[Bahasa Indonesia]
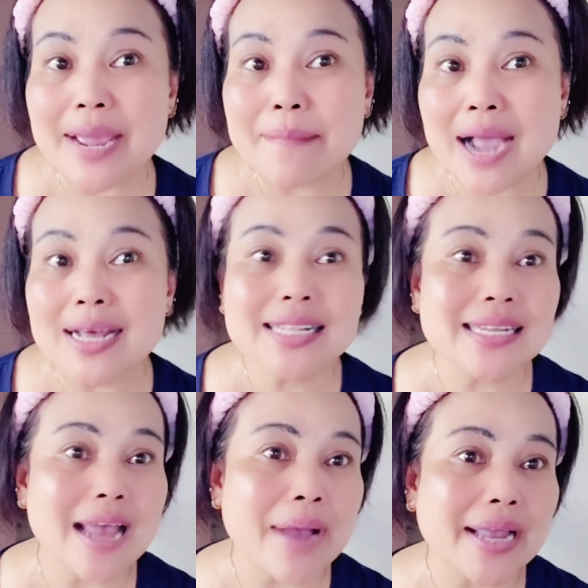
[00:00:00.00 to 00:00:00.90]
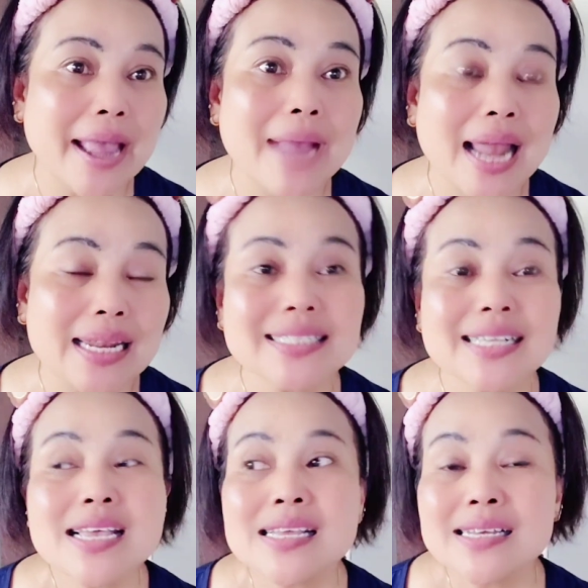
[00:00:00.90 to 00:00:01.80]
pakai mager tidak pakai males
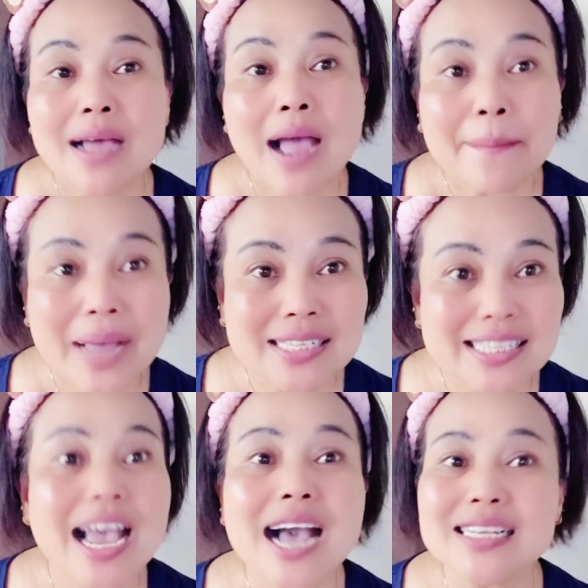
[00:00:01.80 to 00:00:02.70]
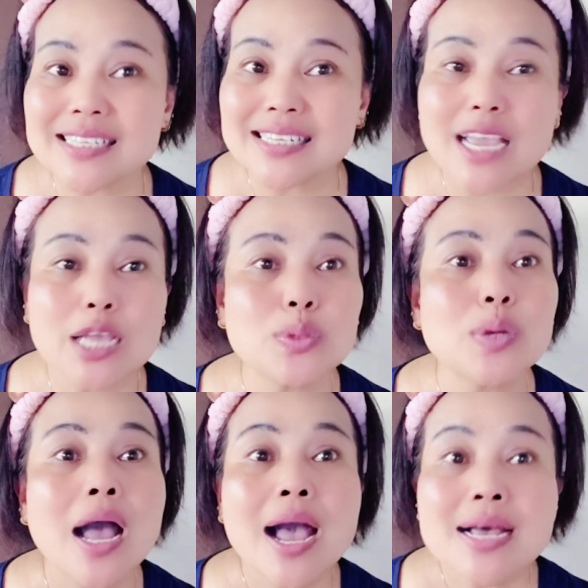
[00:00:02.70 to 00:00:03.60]
pasti hasilnya
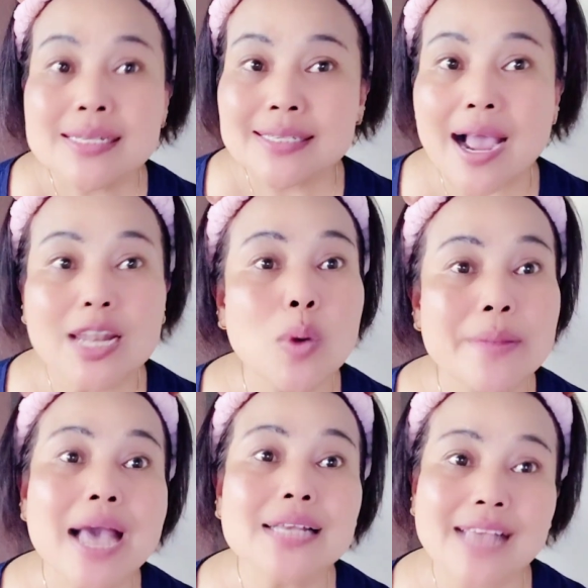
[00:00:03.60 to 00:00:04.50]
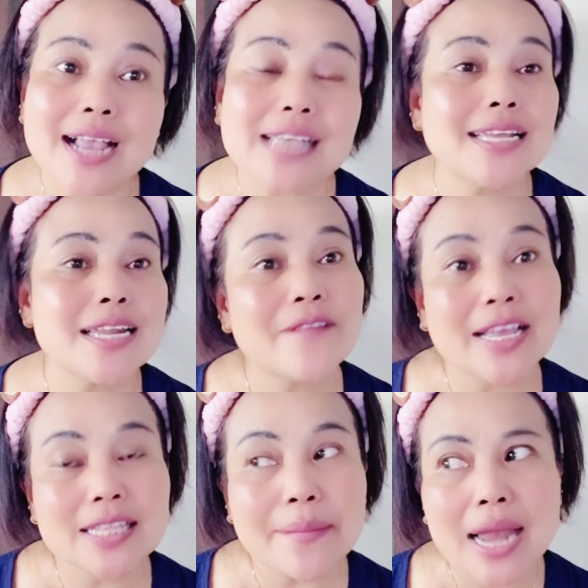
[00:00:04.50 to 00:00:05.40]
itu sangat luar biasa guys. Jadi
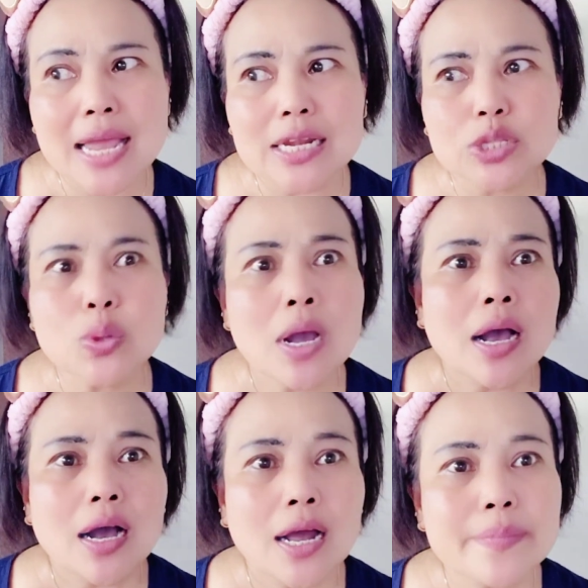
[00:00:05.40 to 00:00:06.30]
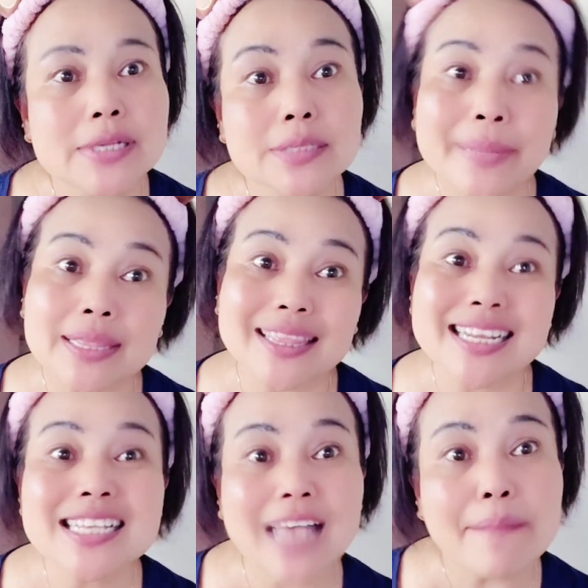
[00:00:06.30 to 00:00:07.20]
flag hitam kalian itu uh, lebih cepat
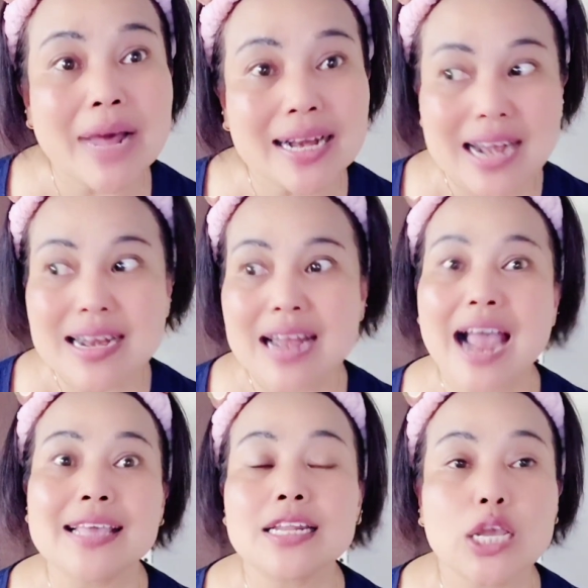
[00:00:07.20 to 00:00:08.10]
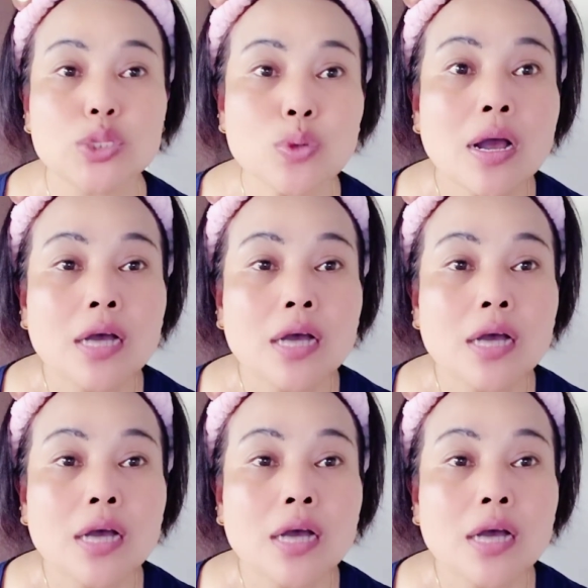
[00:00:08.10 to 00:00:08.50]
disamarkan dan akhirnya itu